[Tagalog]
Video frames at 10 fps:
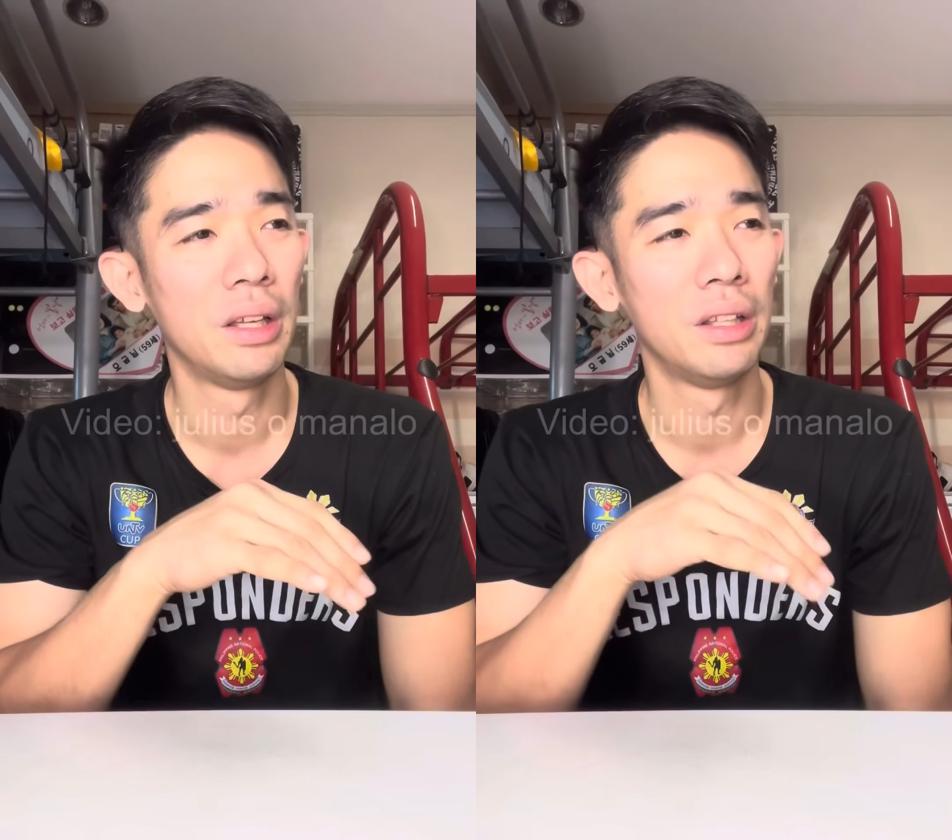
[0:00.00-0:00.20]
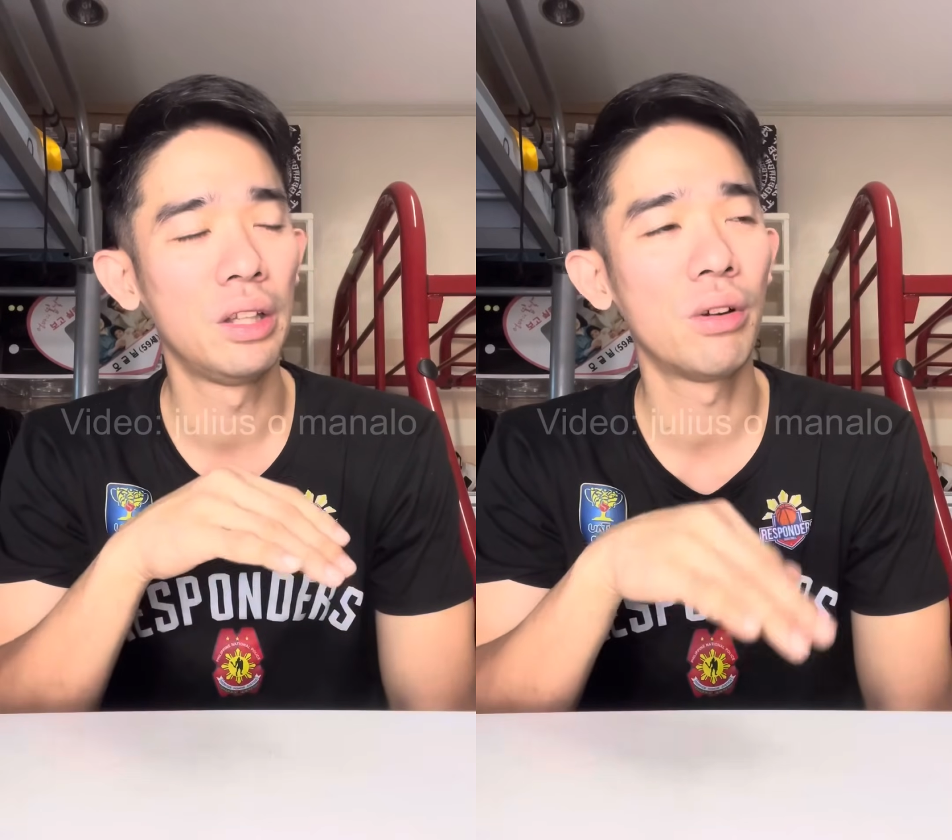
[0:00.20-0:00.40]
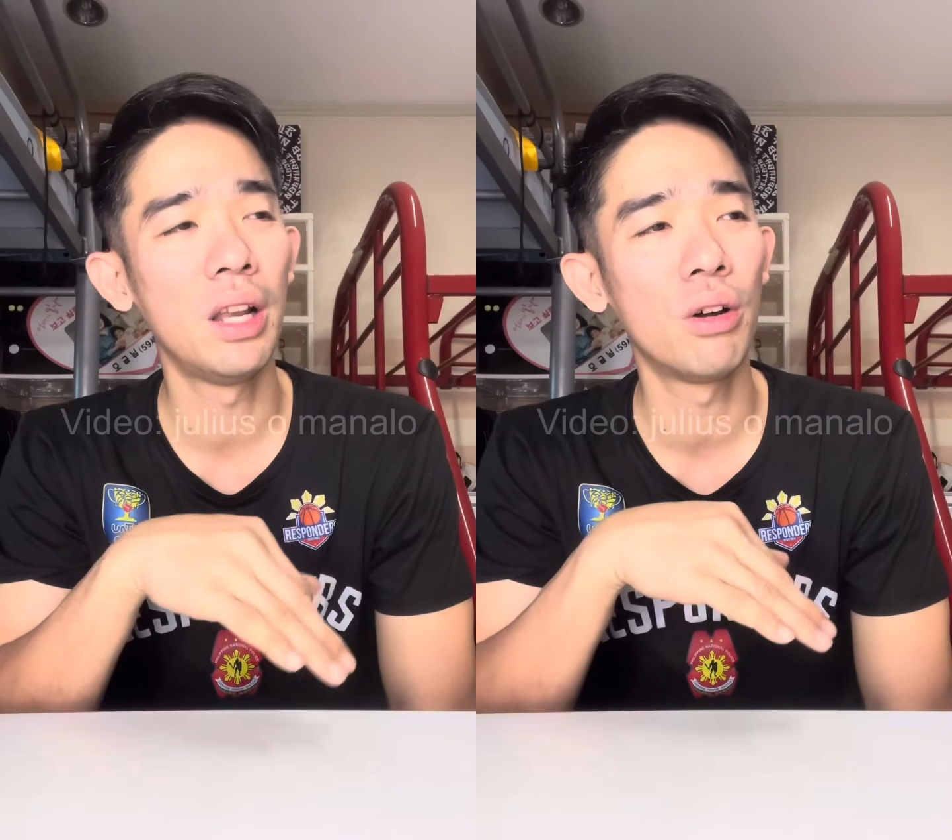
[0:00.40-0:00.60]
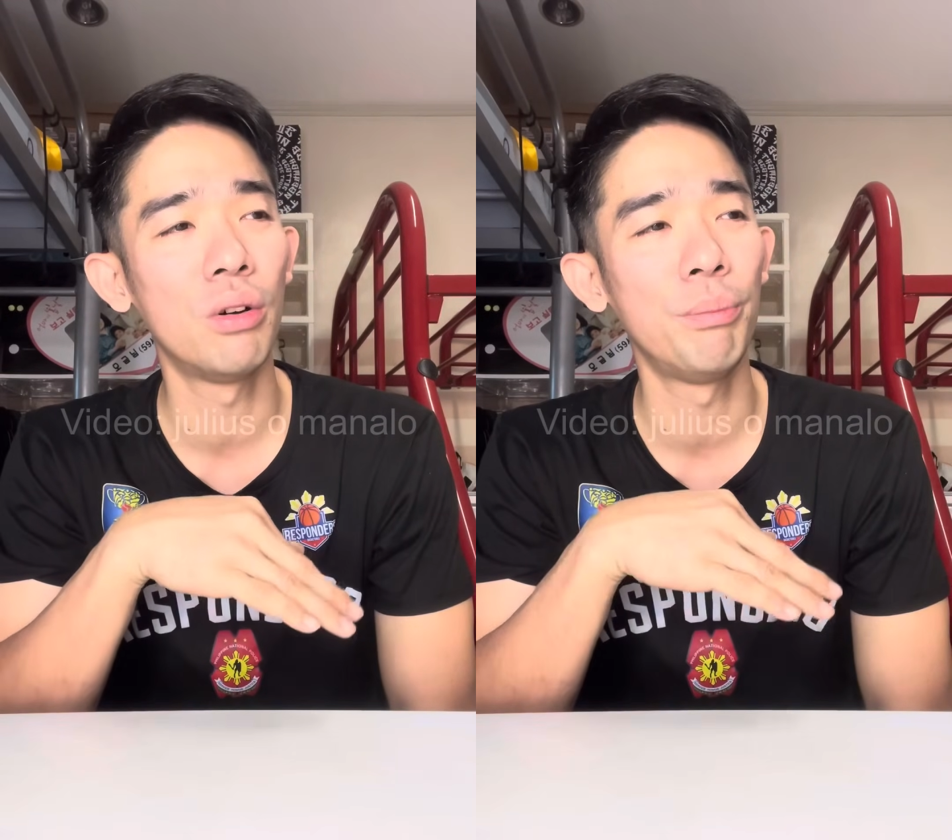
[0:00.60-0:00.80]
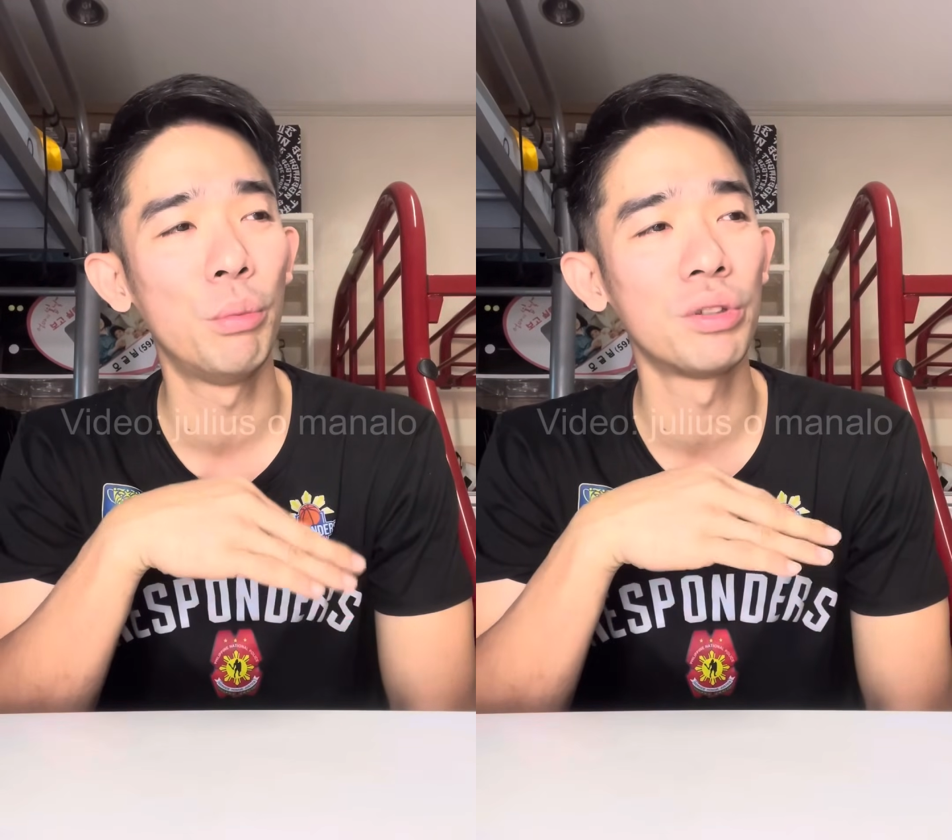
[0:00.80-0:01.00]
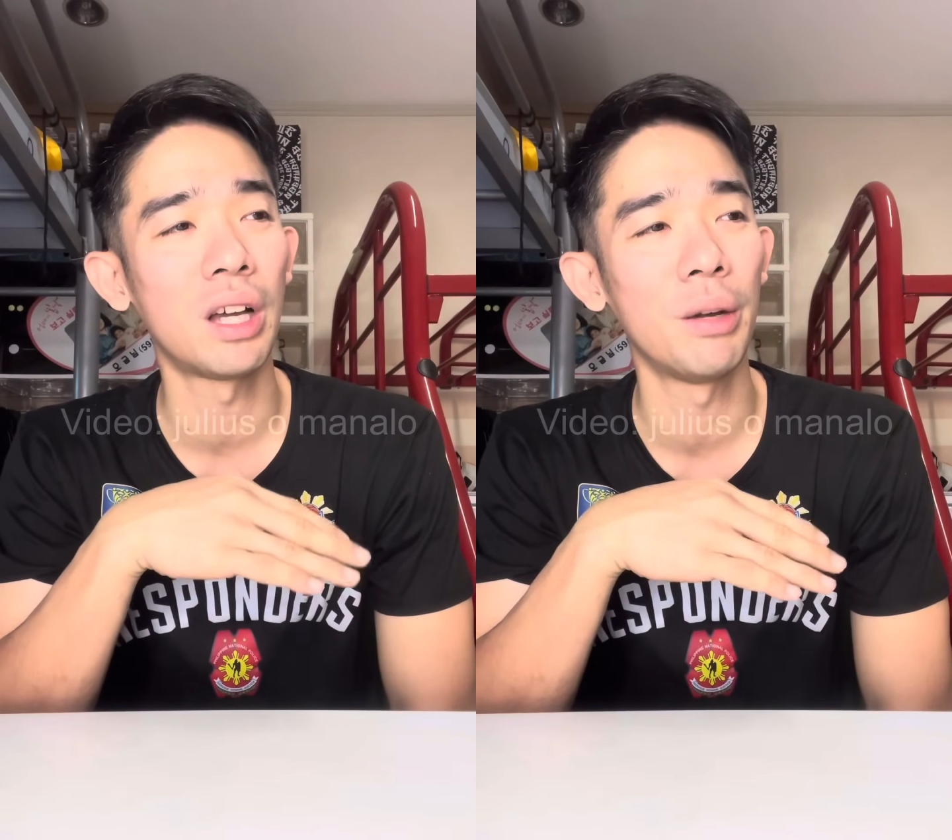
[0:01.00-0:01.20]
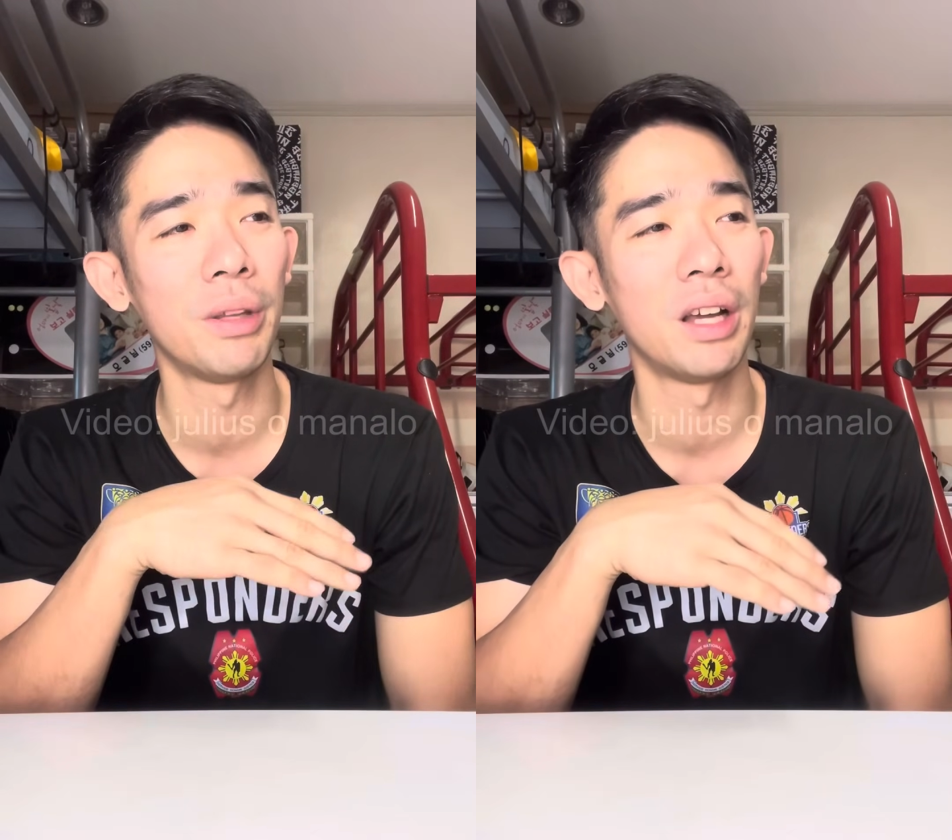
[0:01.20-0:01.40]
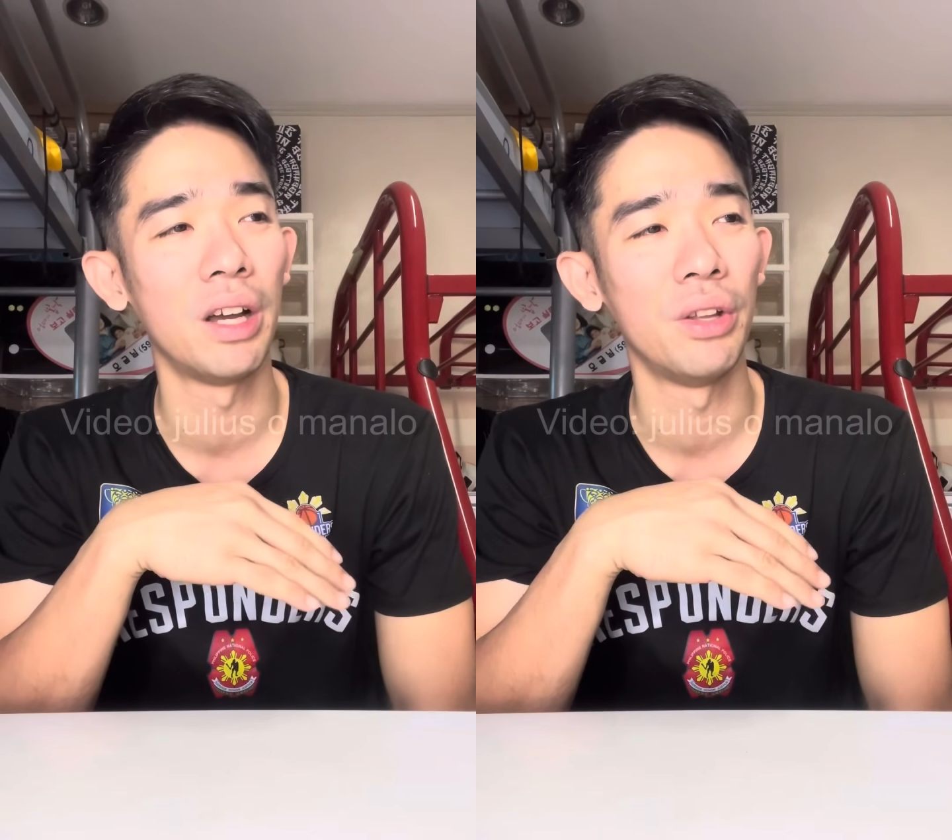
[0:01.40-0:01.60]
Hindi ko alam kung pumunta kami
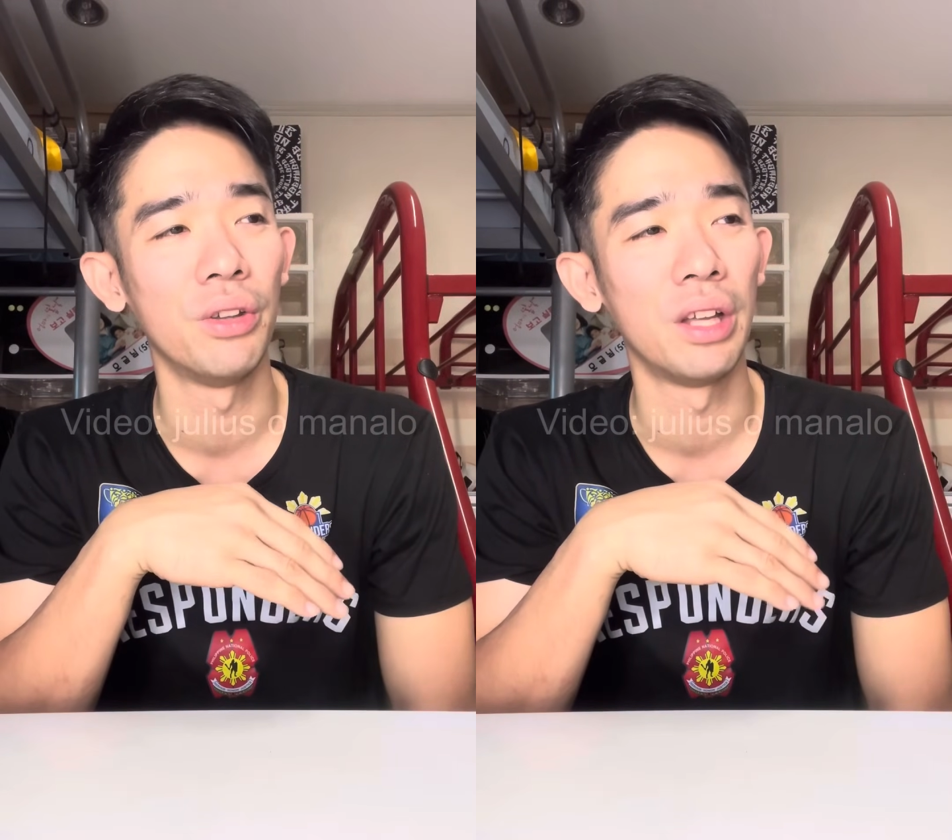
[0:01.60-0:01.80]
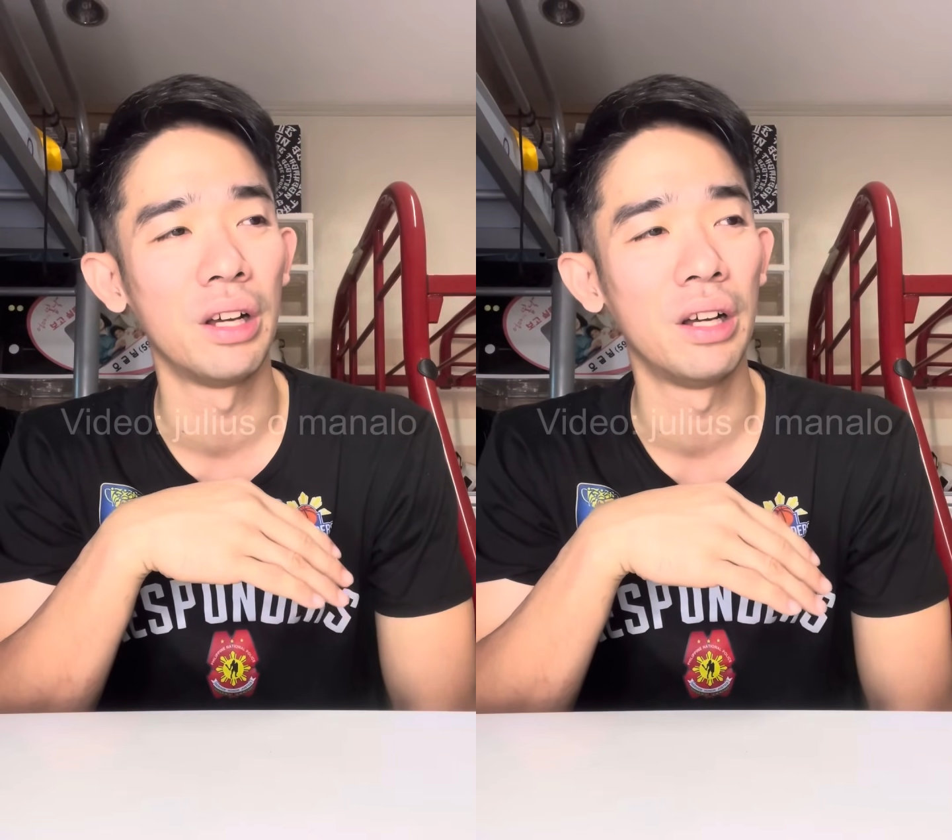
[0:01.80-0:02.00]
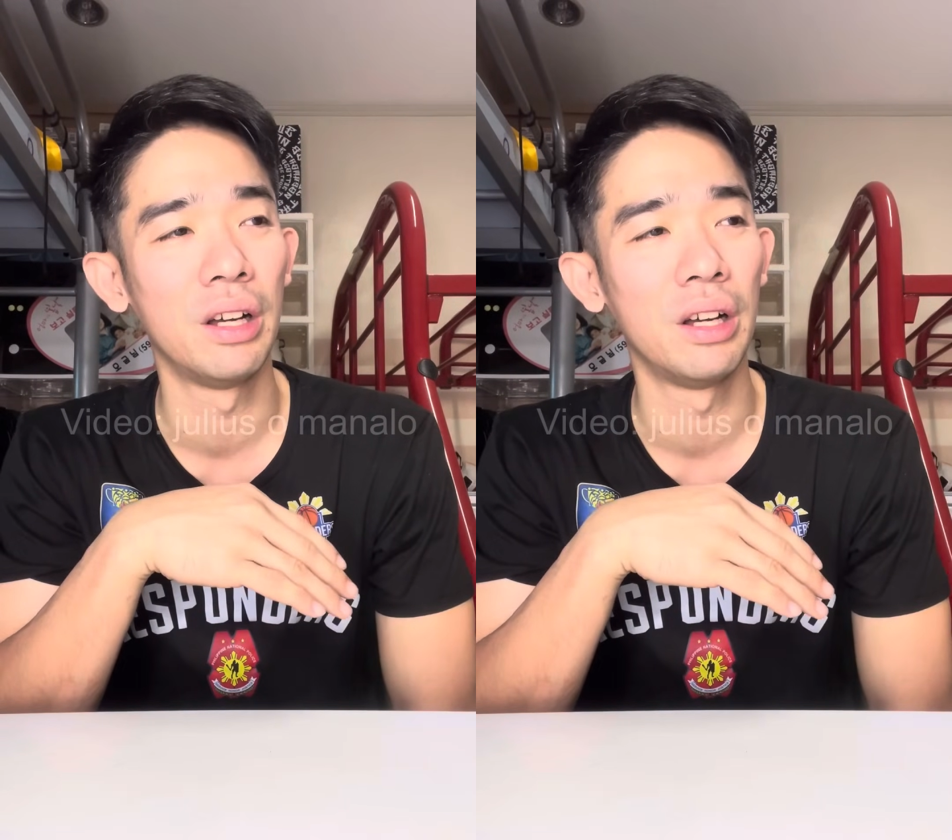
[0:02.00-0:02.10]
ng, ano, ng